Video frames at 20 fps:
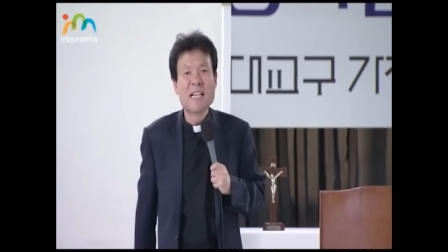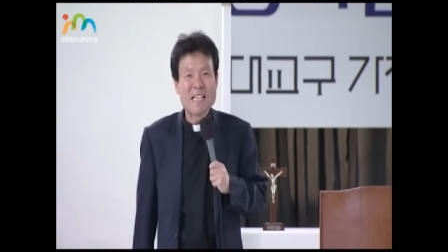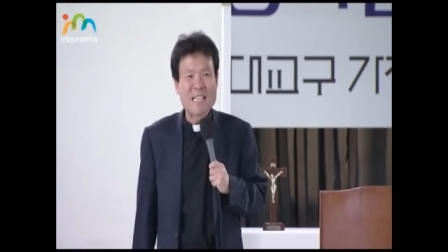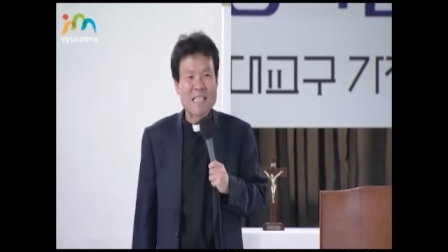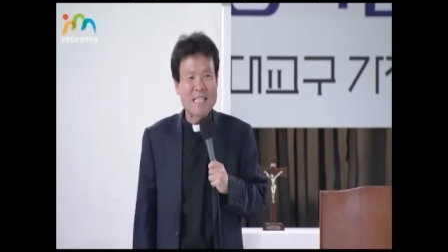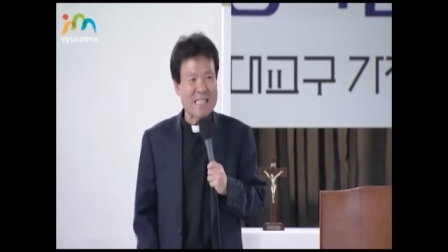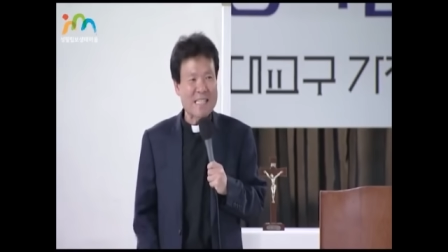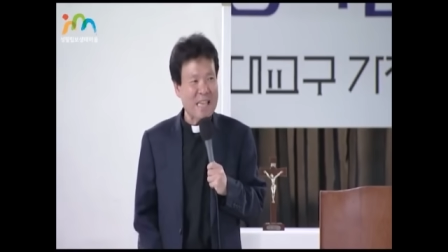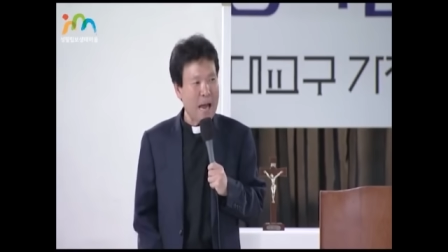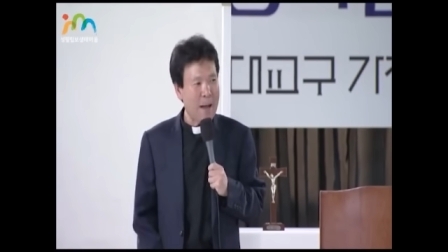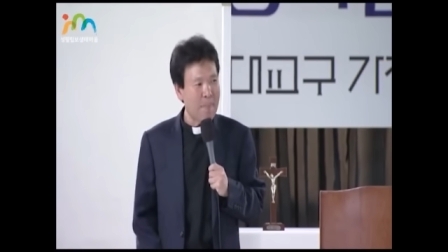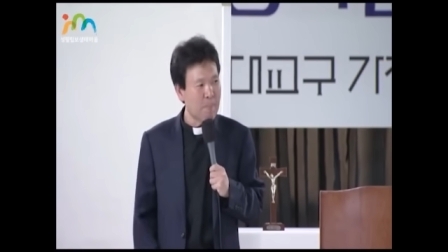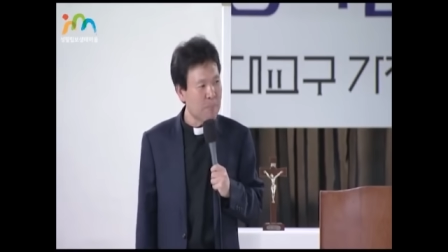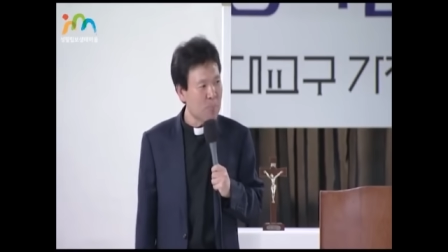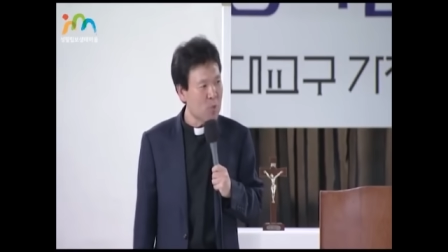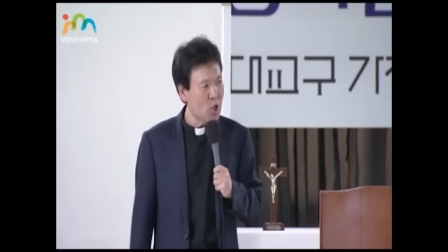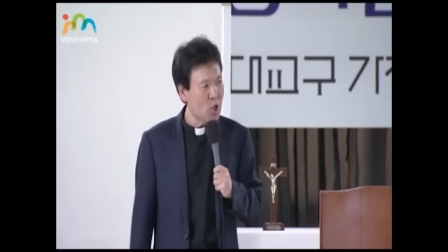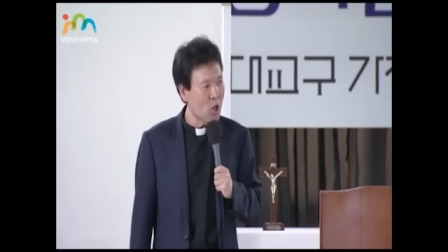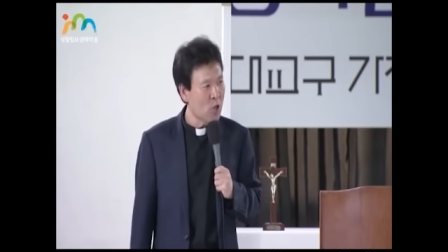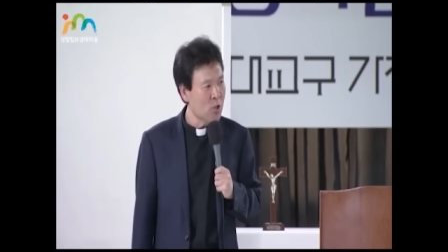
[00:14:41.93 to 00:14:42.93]

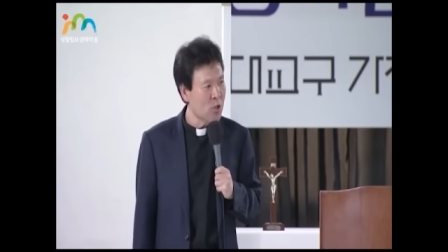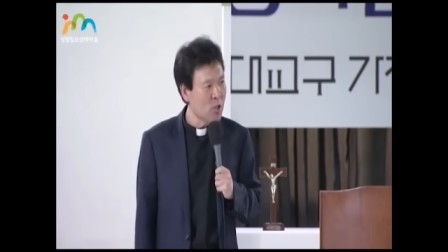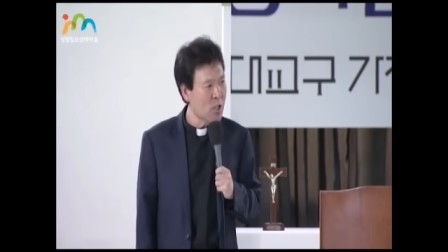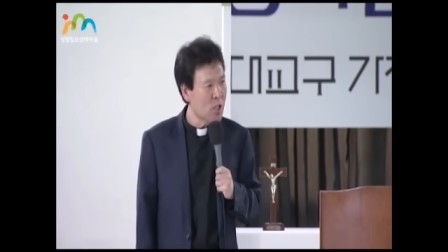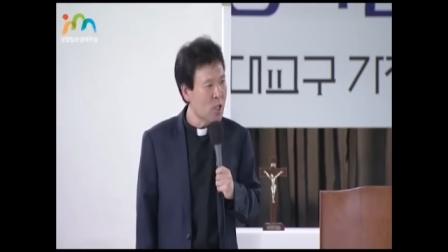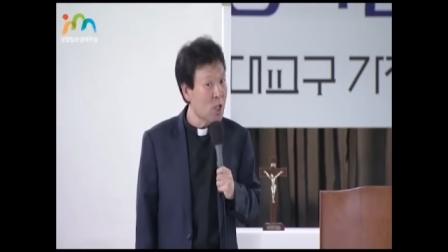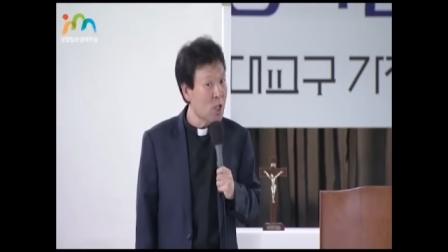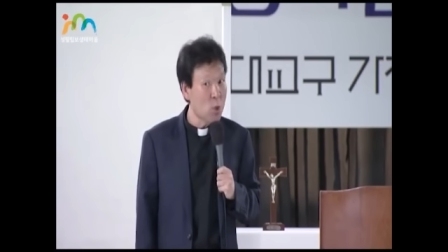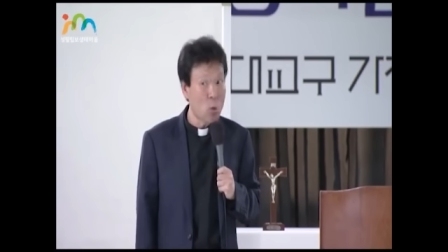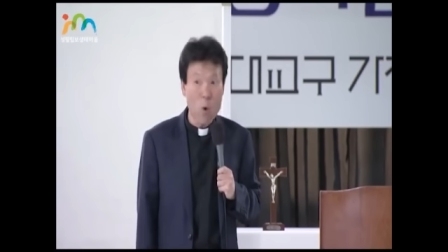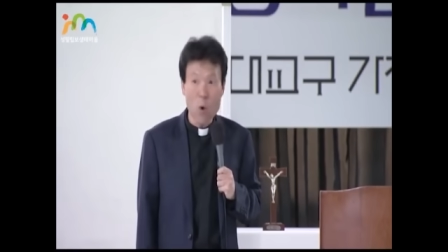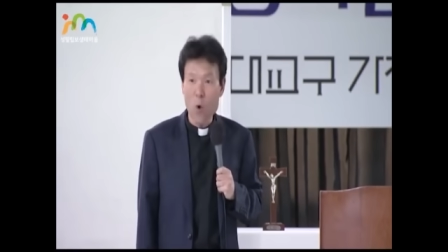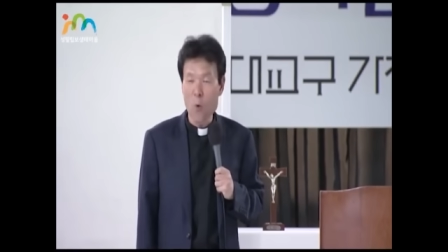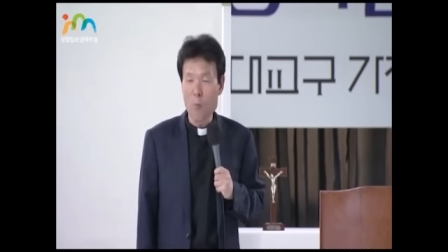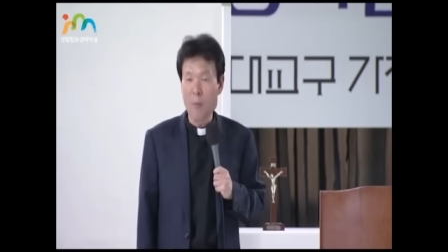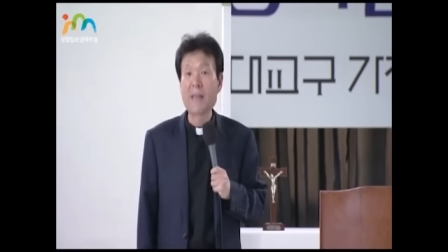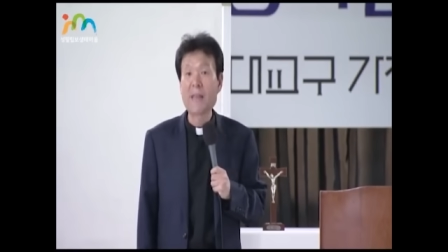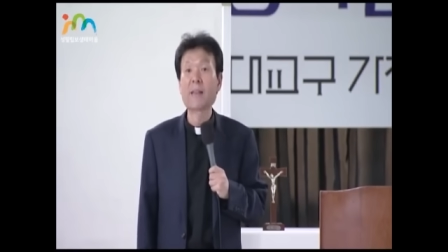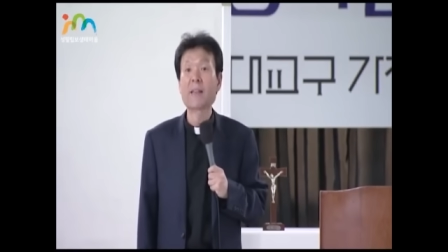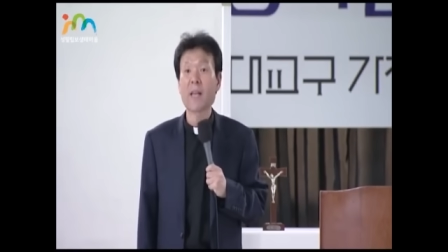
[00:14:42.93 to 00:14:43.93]

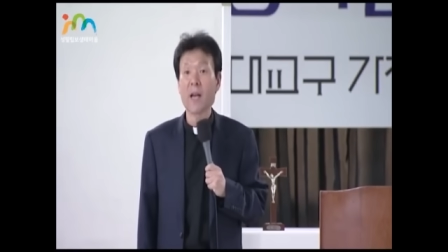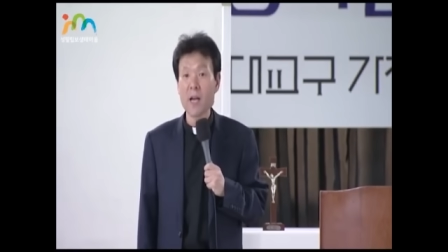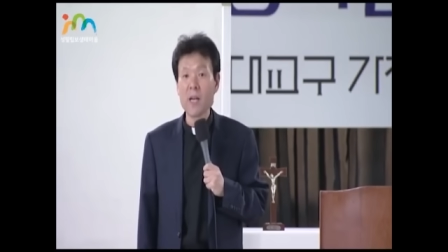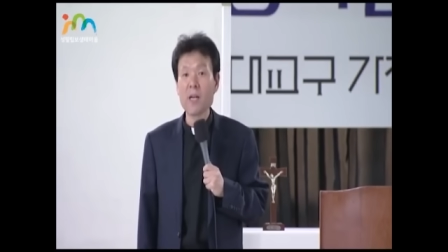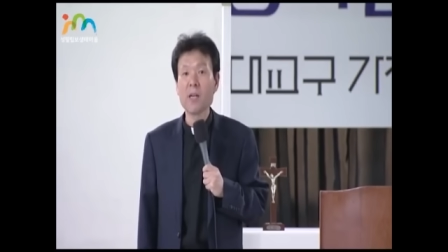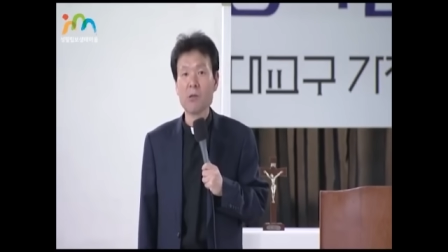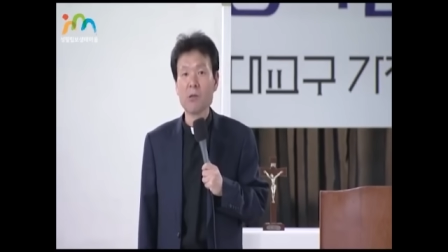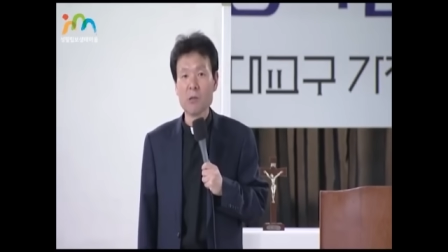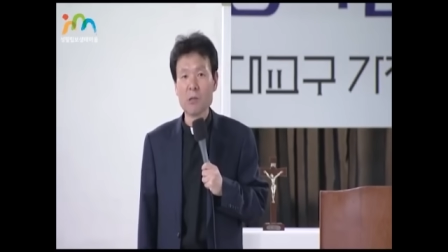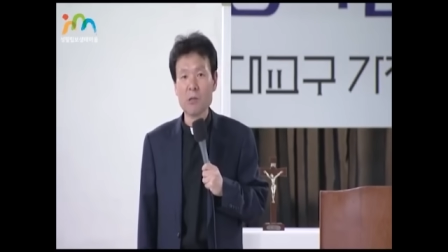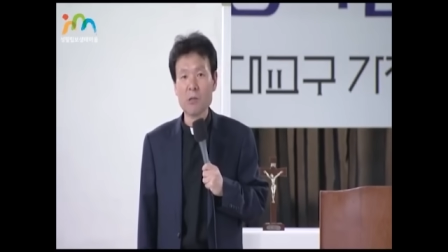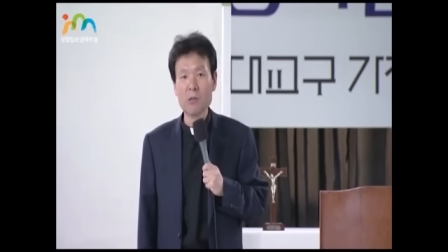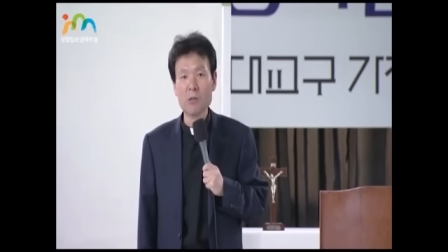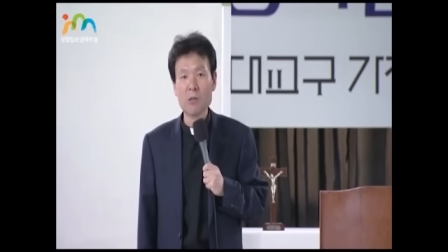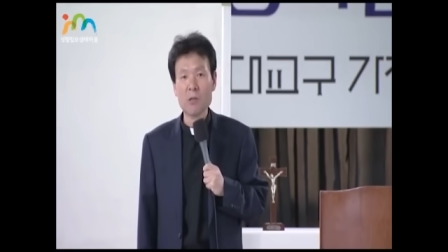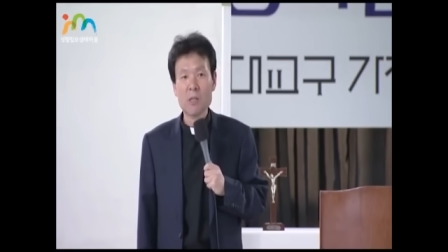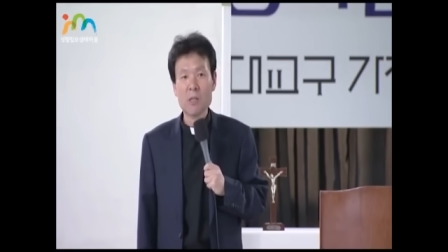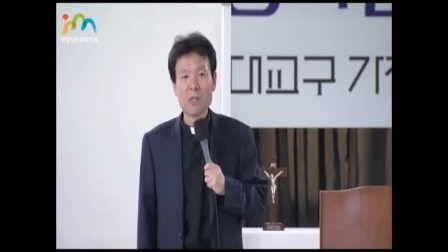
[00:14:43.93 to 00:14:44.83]
3,000km예요.